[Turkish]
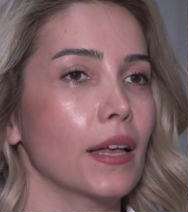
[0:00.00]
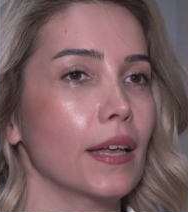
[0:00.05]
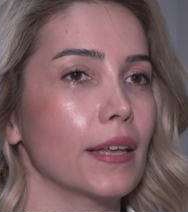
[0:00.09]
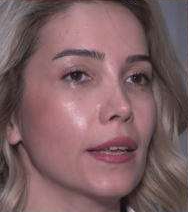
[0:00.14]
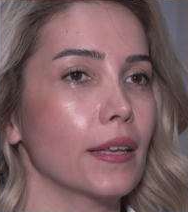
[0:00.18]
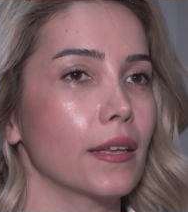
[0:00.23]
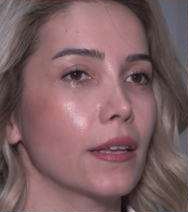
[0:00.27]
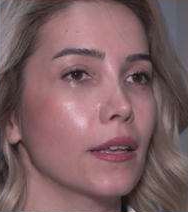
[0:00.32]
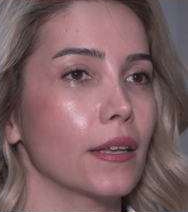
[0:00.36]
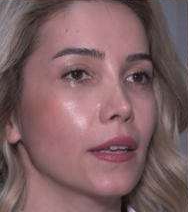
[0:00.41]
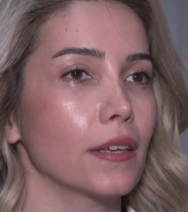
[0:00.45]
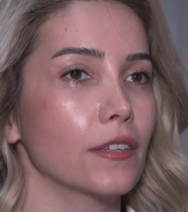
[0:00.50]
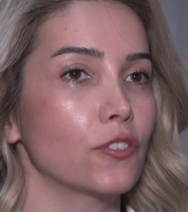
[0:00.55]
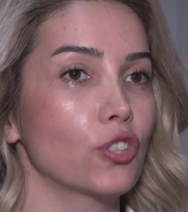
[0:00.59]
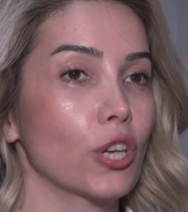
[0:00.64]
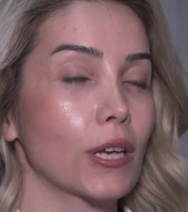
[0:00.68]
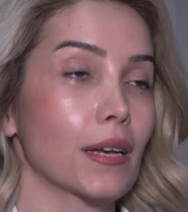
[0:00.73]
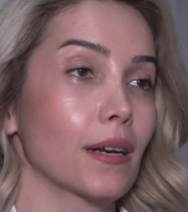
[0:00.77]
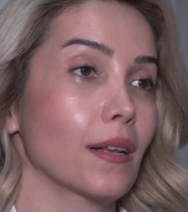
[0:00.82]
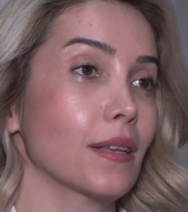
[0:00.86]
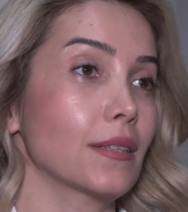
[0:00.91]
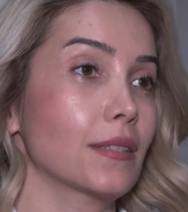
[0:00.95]
Ee,
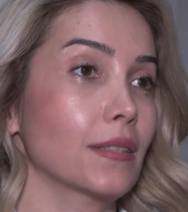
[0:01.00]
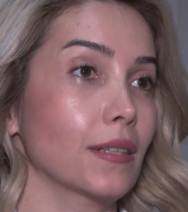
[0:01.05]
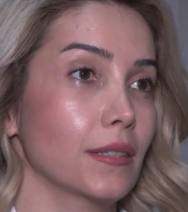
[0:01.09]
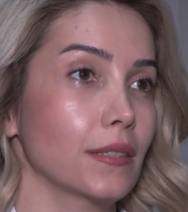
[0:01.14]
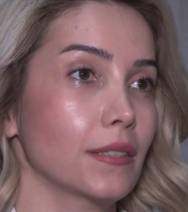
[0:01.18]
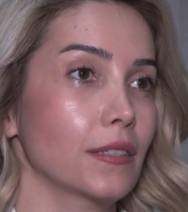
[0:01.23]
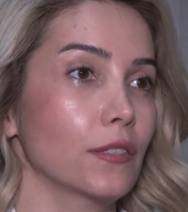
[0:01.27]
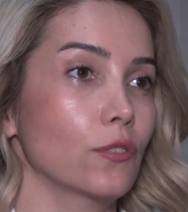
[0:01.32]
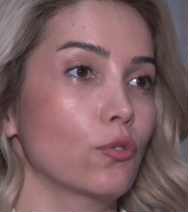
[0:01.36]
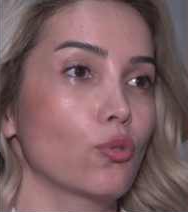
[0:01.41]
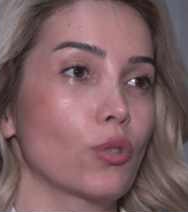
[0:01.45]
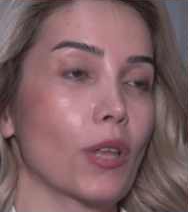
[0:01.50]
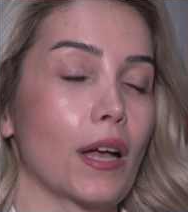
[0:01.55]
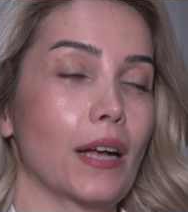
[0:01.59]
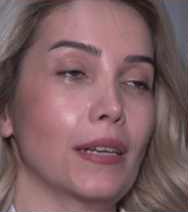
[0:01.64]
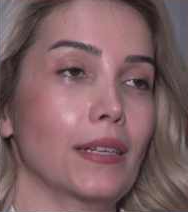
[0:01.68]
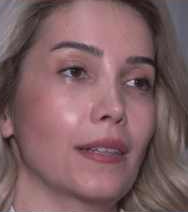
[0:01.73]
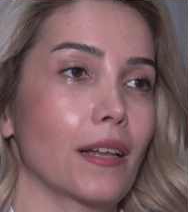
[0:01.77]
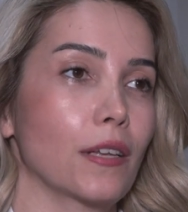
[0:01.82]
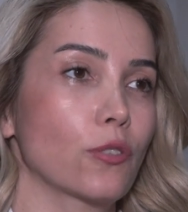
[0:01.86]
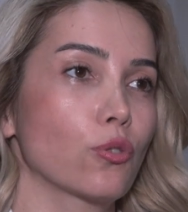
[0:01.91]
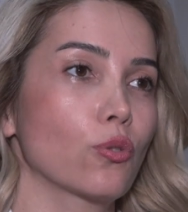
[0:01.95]
şeker hastaları
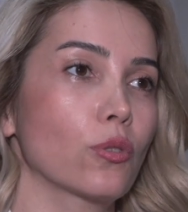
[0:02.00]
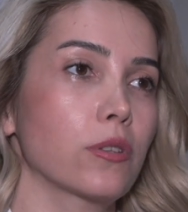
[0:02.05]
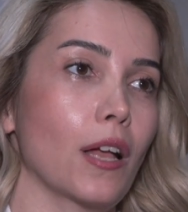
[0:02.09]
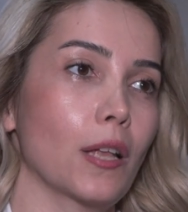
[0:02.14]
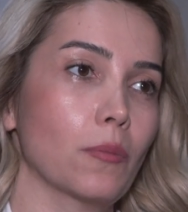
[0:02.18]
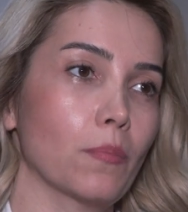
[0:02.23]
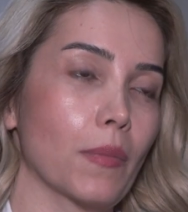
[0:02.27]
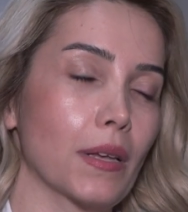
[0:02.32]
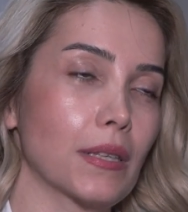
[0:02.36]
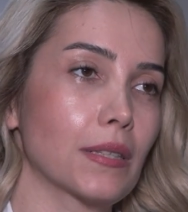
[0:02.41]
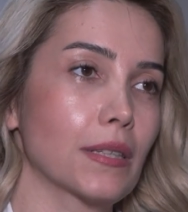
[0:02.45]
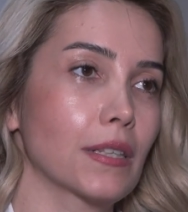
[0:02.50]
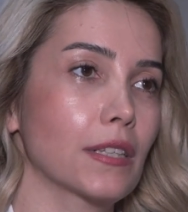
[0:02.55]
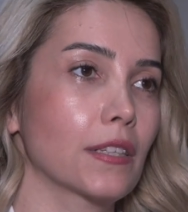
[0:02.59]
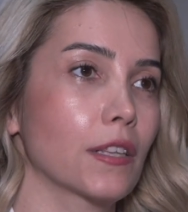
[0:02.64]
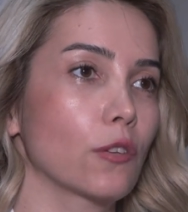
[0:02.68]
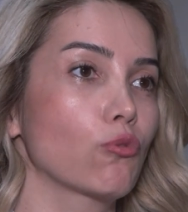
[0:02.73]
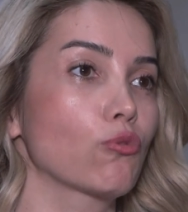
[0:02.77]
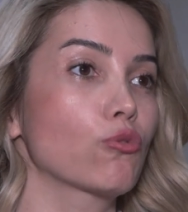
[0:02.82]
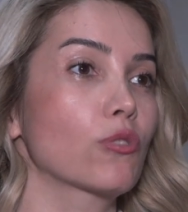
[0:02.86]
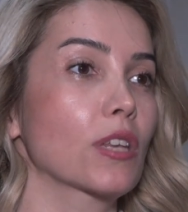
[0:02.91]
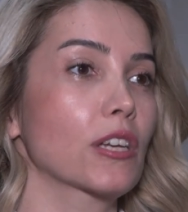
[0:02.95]
düzenli ilaç kullanmazsa
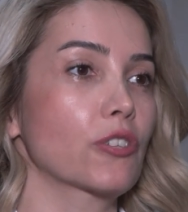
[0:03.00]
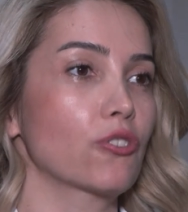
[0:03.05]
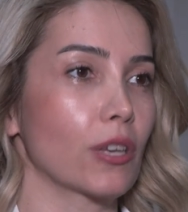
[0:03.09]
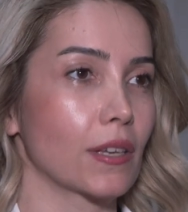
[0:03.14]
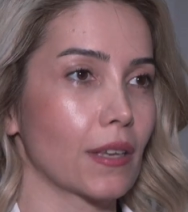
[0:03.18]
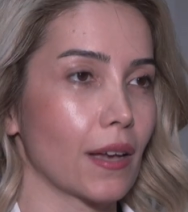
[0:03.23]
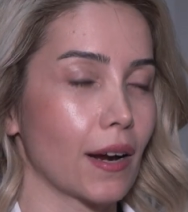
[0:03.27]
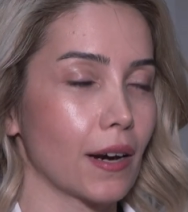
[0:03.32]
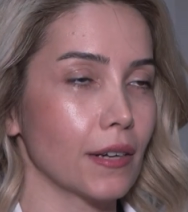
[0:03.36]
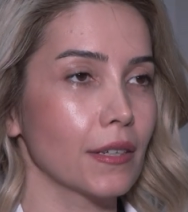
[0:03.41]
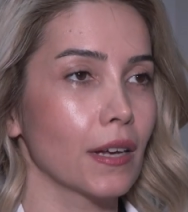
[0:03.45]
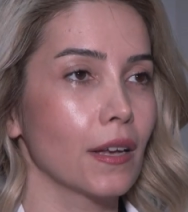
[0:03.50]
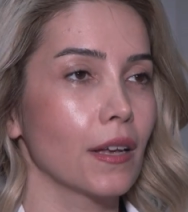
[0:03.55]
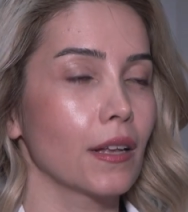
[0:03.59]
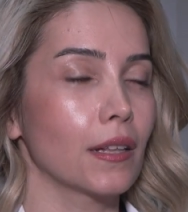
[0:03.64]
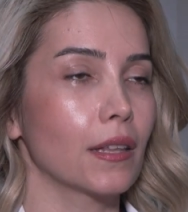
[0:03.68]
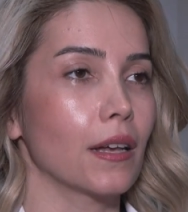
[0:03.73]
yine yüksek şekerle